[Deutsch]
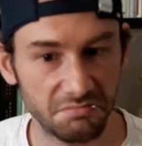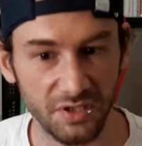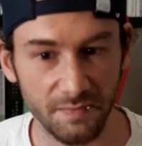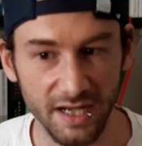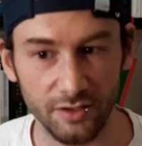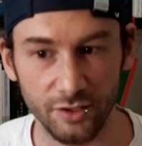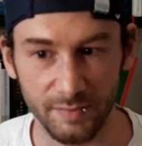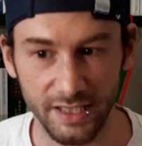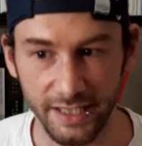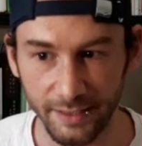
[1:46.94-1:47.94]
ich mache dort
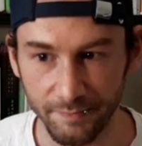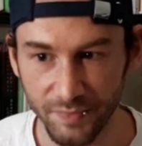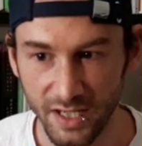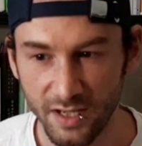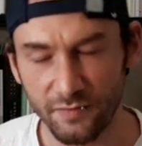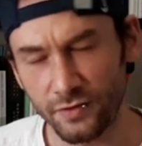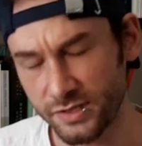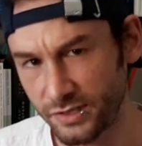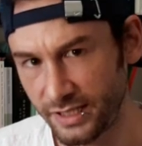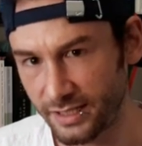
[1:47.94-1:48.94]
mein Ding.
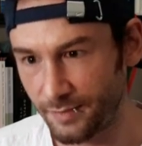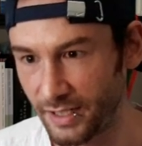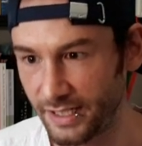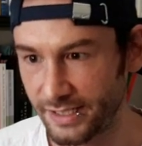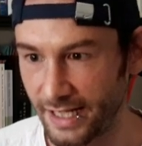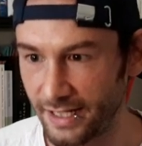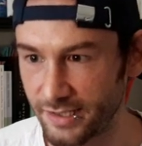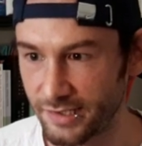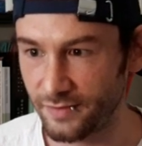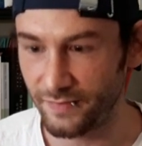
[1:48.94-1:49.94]
Funktioniert aber nicht
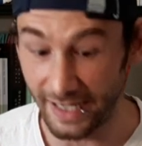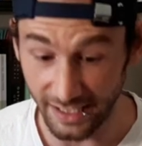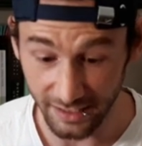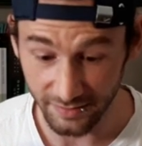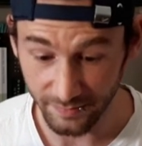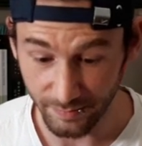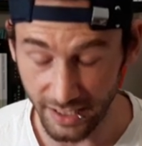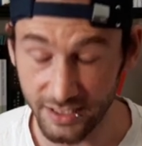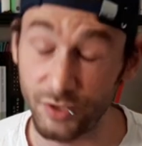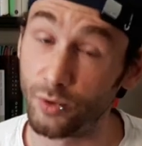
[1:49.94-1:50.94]
ganz, weil
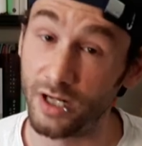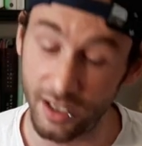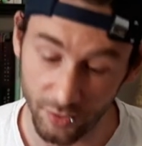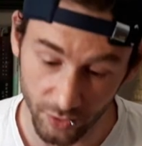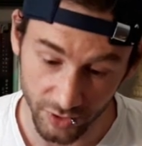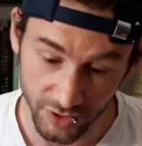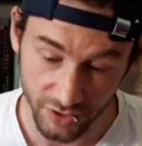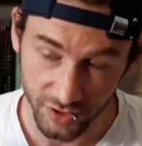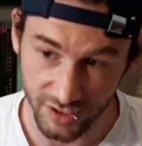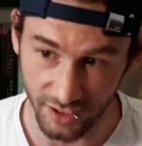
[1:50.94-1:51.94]
bald Jola
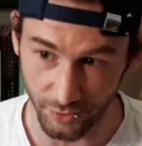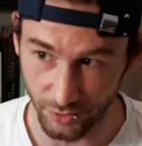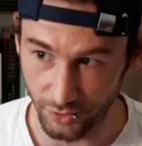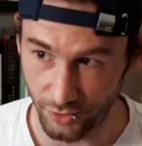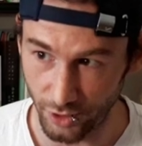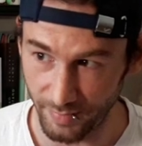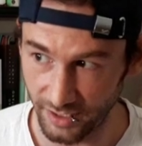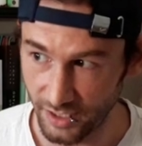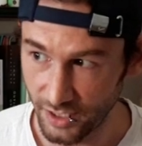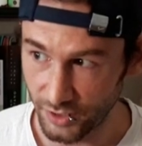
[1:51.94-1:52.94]
und Theo
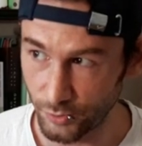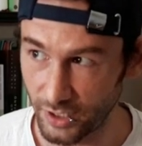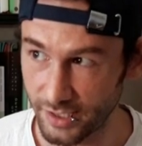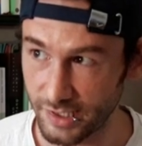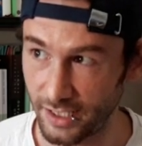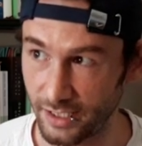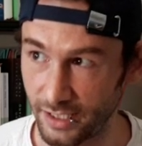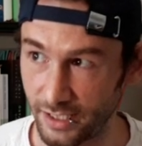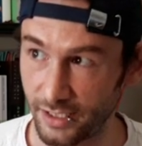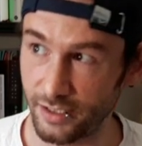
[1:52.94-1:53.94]
kommen. Jola ist
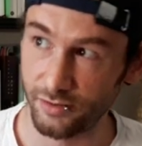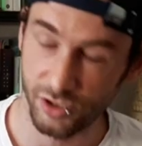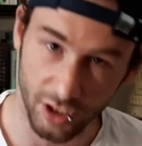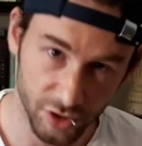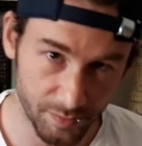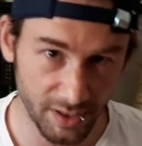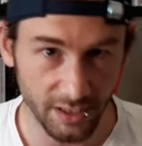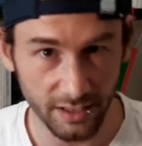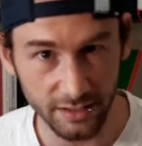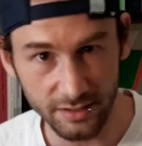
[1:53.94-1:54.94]
eine
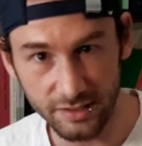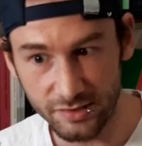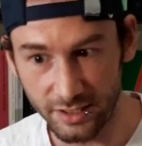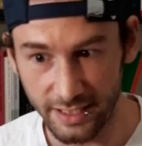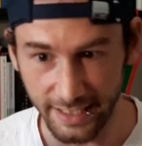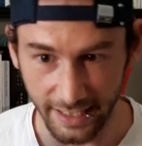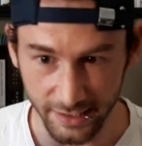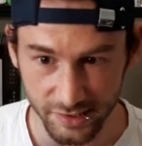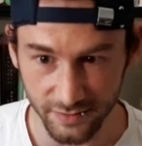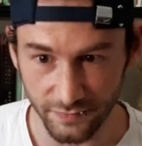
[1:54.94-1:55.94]
Schauspielerin, die ist an der
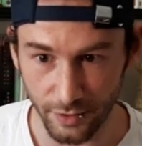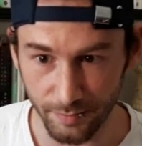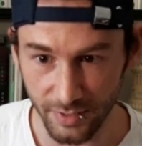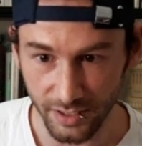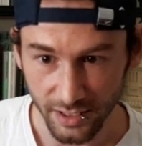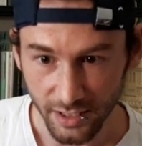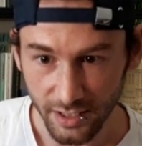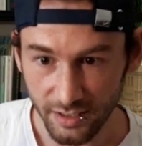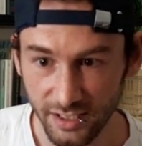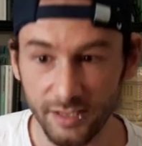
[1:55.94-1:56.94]
Grenze vom
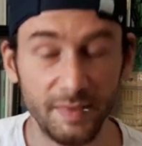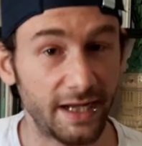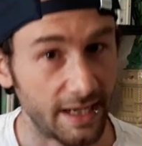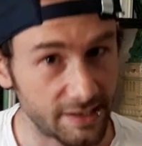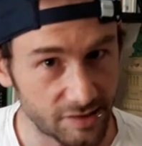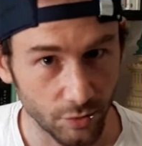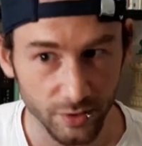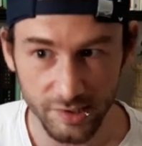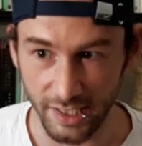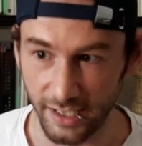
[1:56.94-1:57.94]
nicht mehr ganz
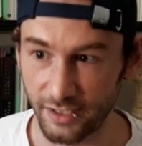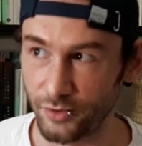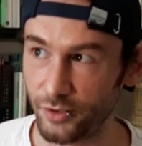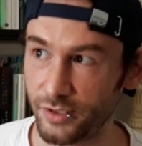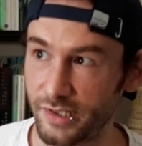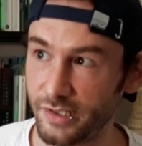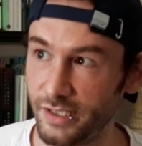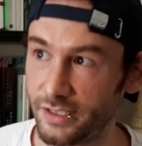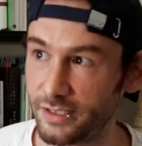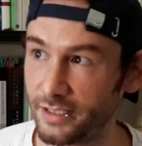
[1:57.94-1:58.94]
jung sein und sie
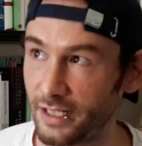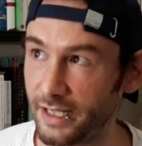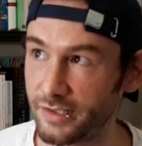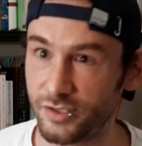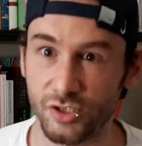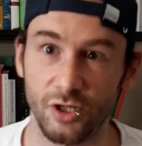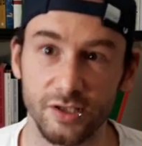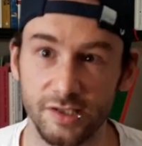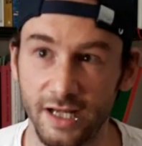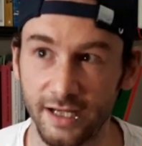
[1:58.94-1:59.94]
sieht ihre letzte
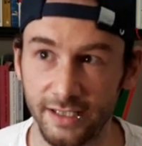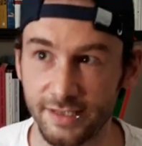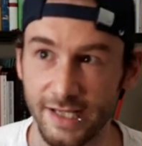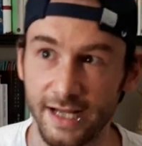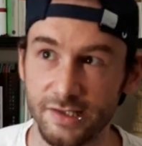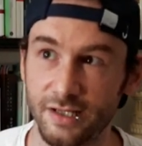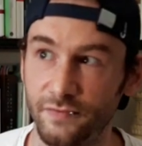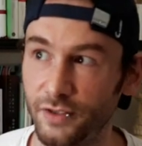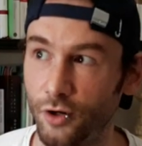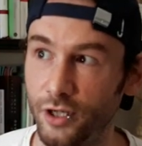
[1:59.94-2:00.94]
Chance darin, jetzt
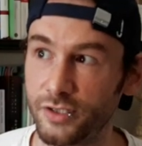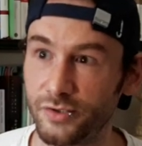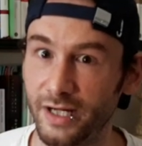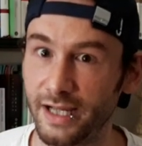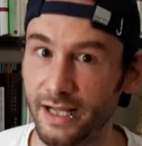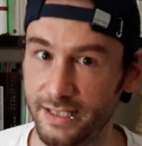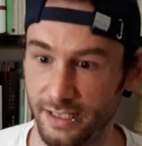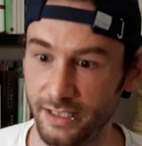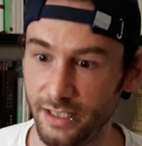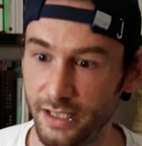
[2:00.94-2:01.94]
ernsthafte Rollen zu
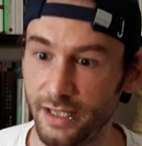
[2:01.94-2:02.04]
ergattern.